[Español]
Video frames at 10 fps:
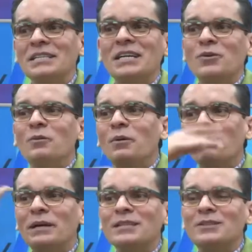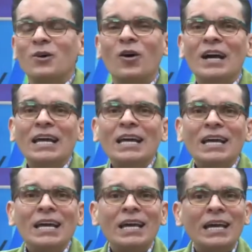llegó un momento
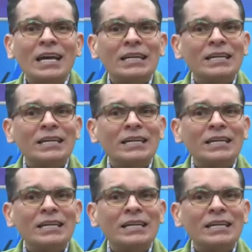eh,